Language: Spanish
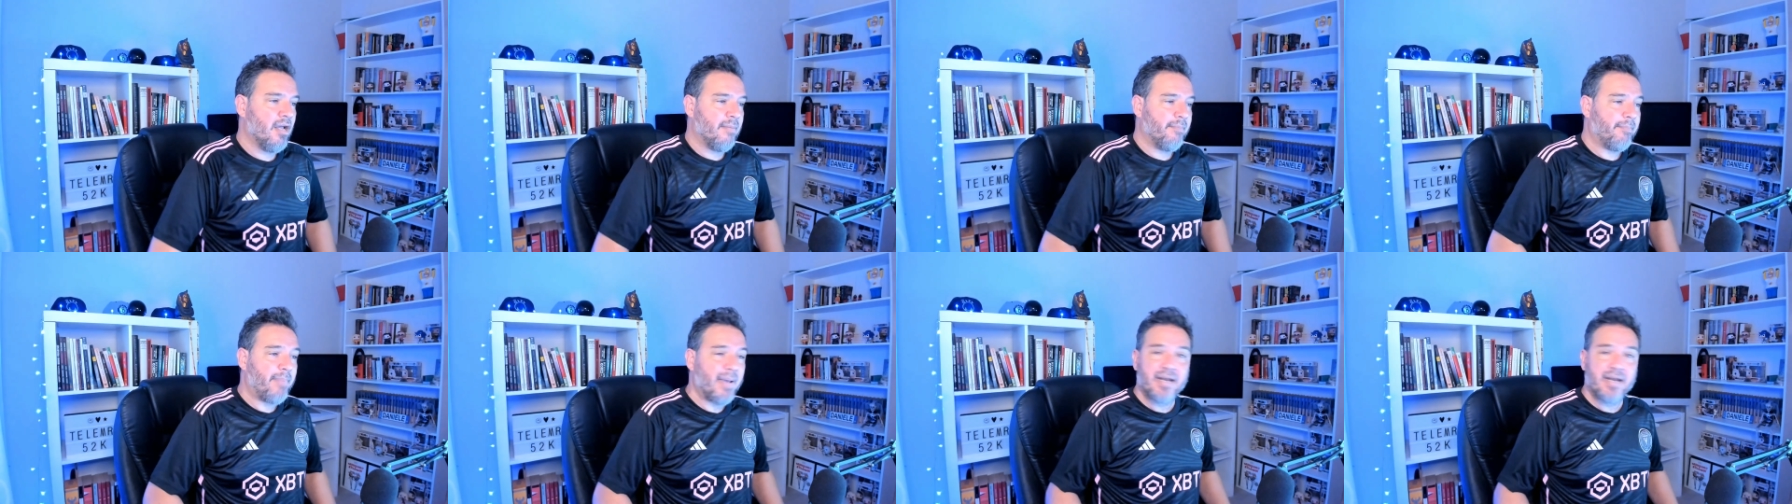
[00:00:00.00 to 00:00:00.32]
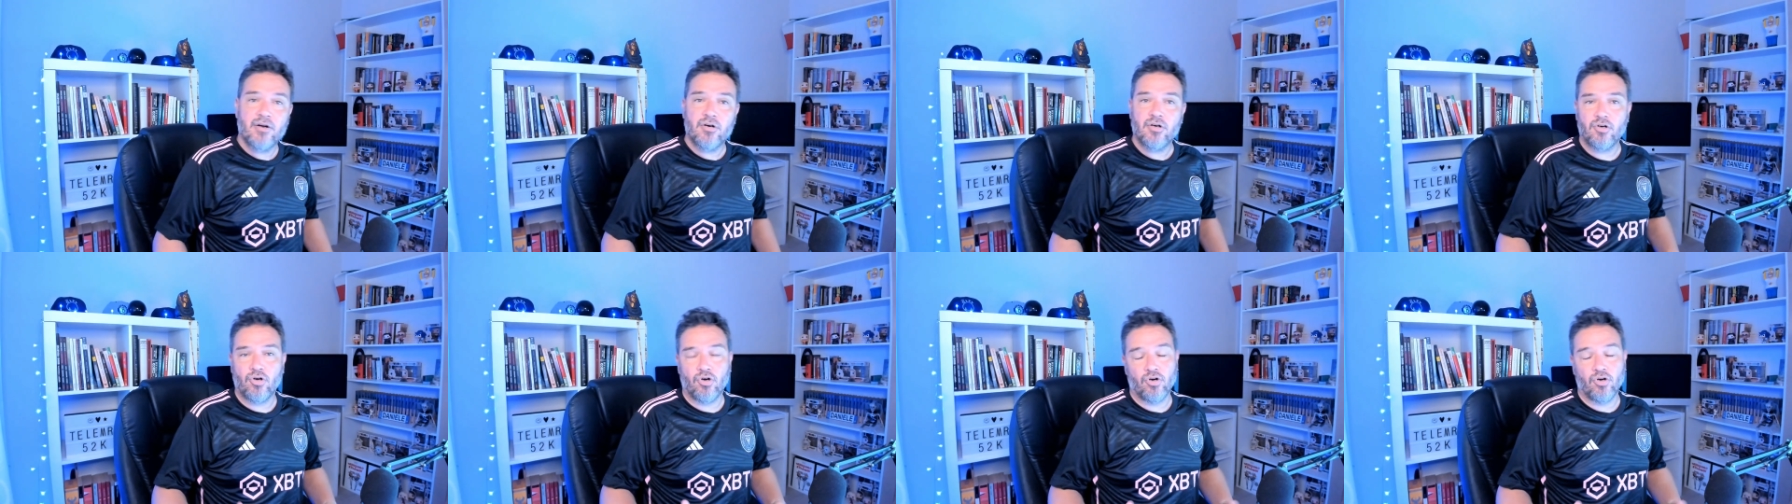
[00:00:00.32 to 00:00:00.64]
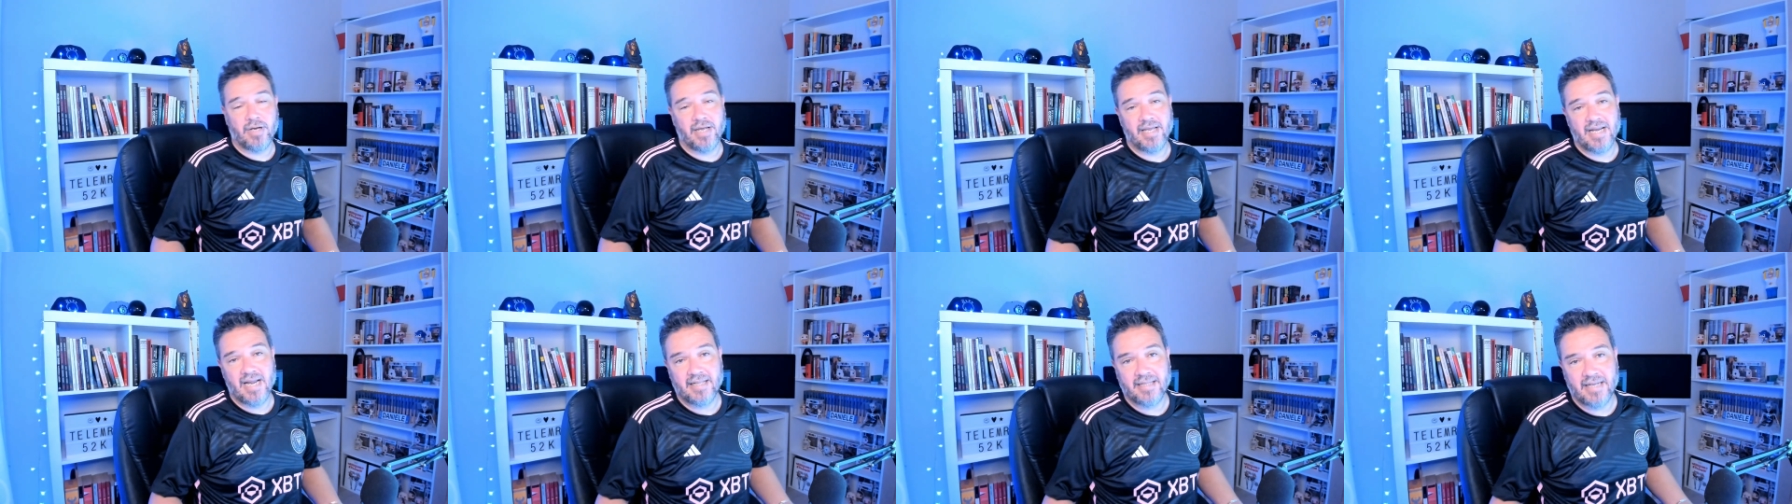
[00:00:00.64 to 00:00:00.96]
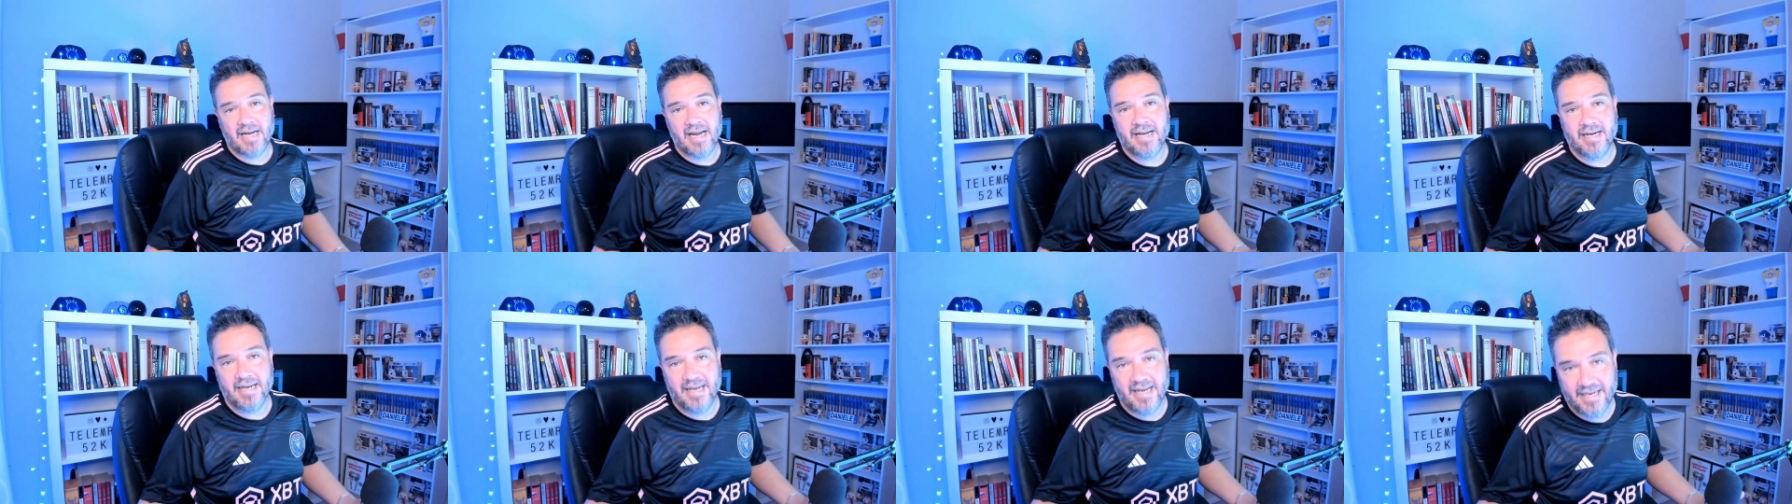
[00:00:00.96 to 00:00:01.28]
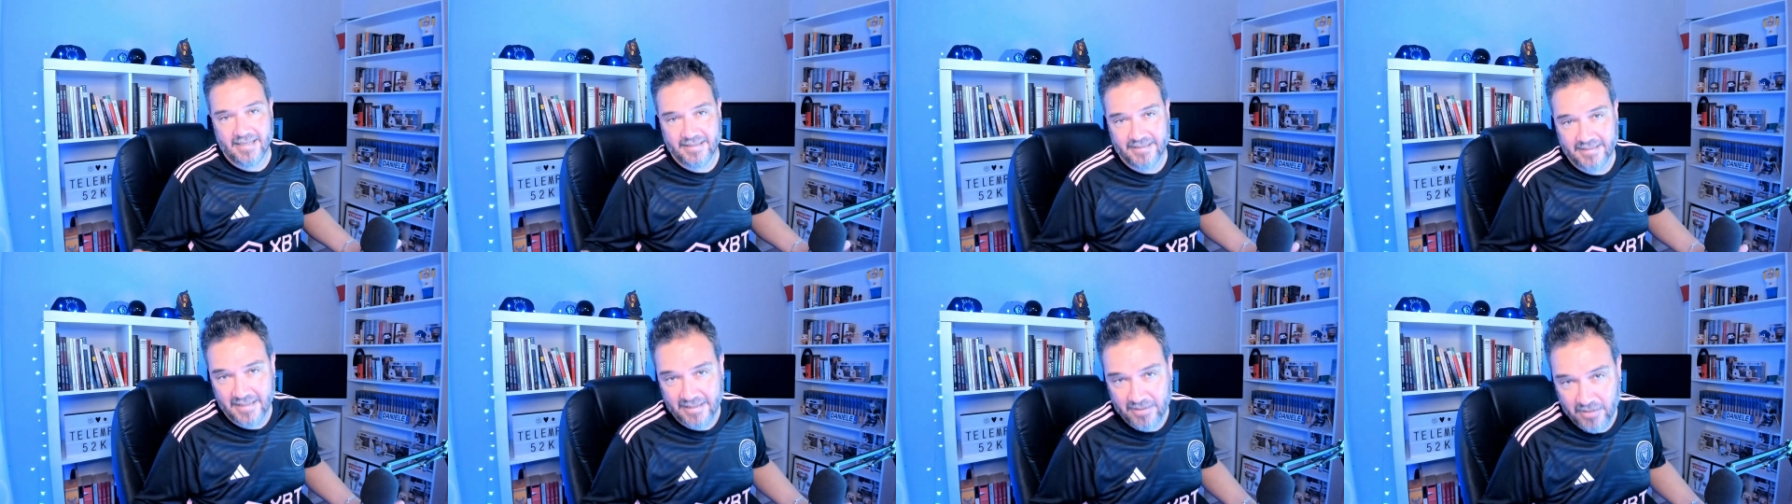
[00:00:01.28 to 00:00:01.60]
Pero os quería traer
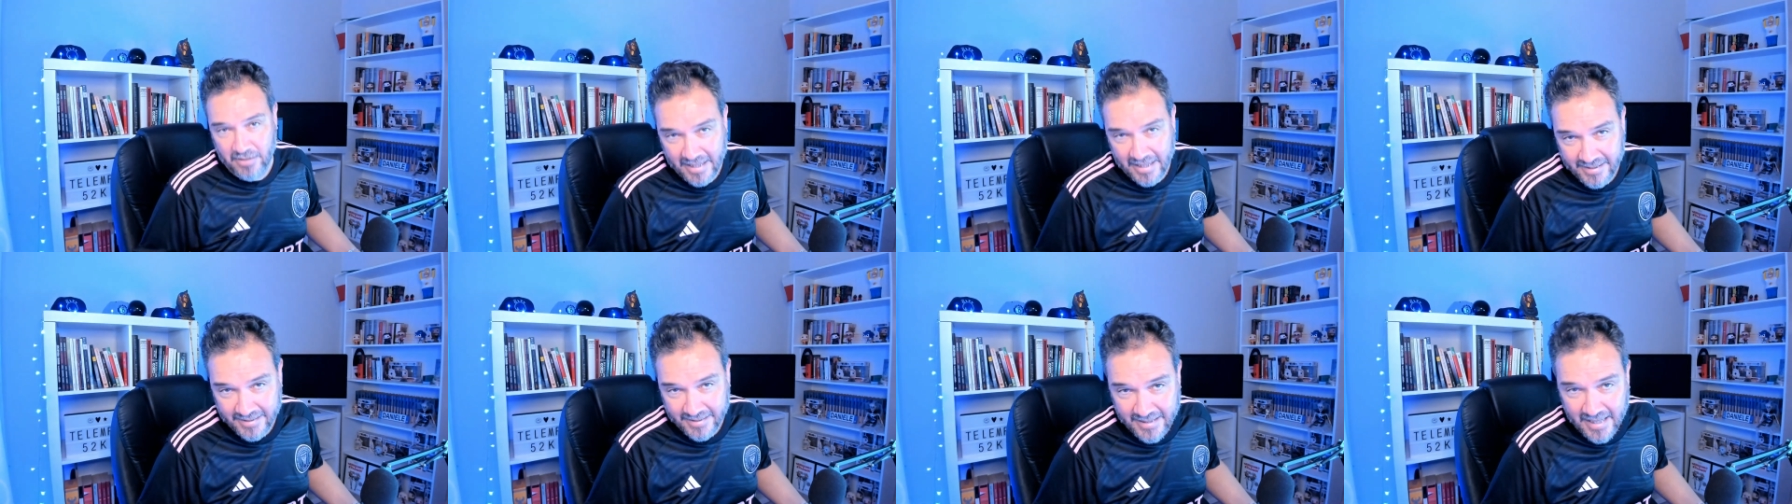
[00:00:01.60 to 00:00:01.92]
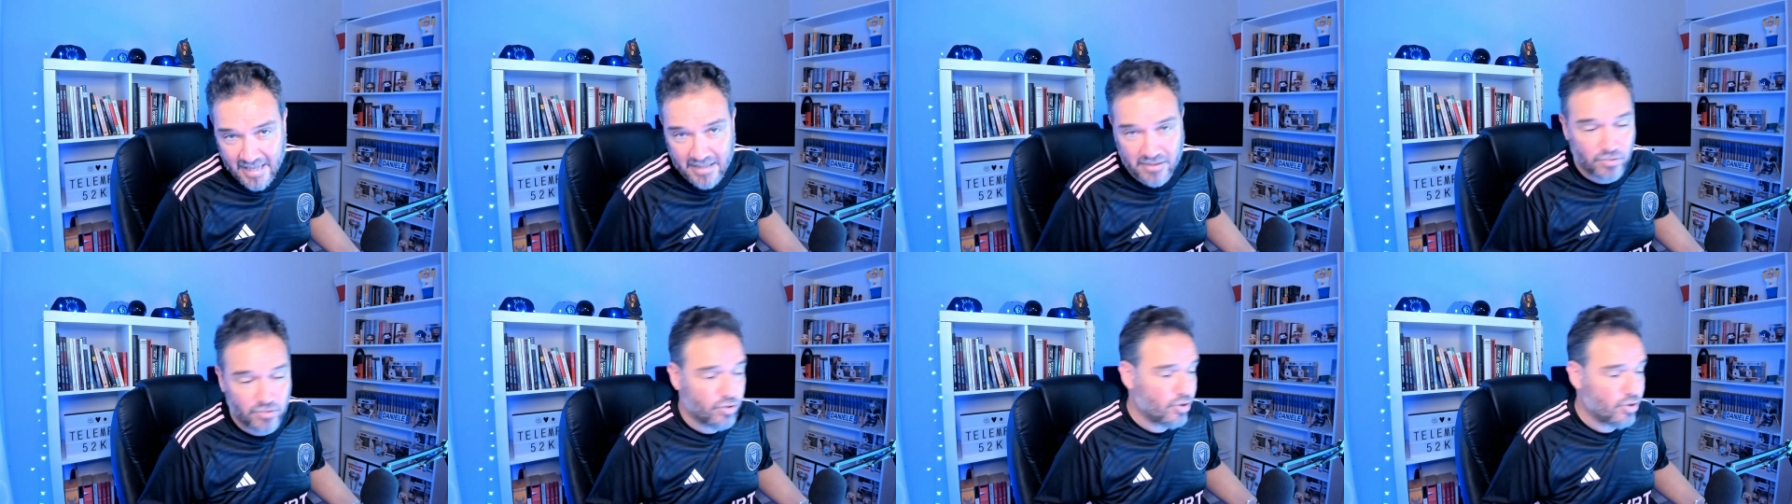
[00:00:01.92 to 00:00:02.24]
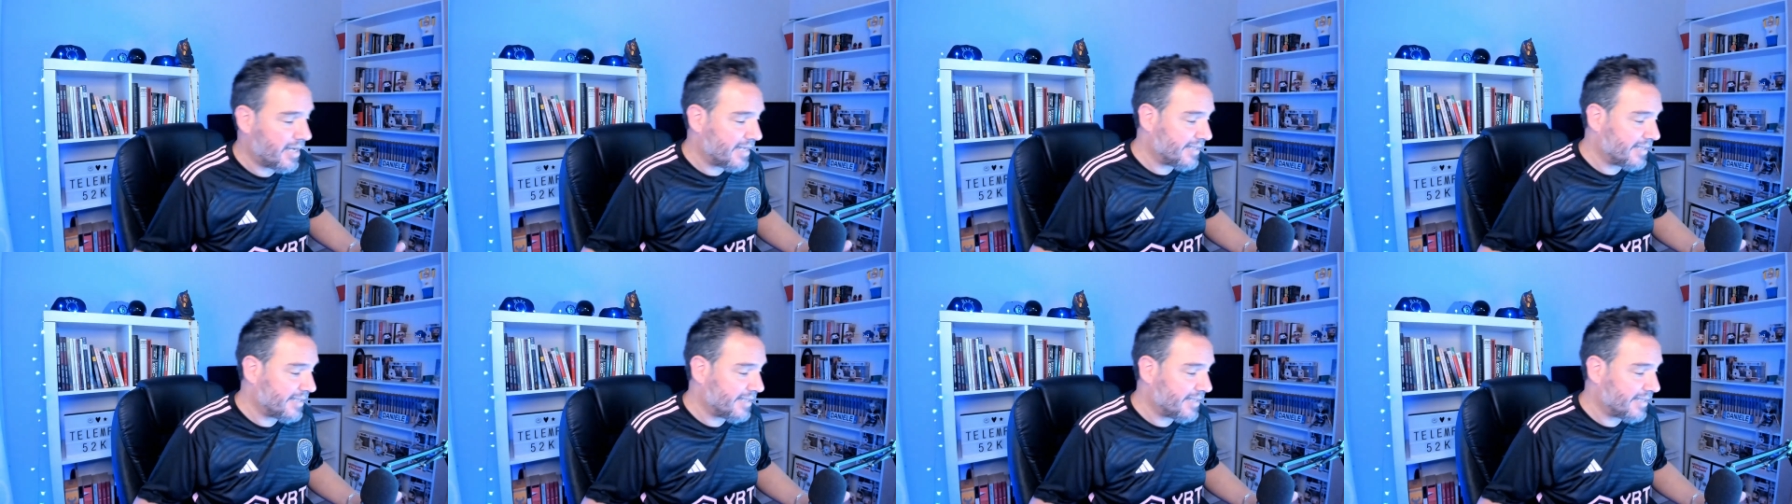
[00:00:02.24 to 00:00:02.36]
este extracto,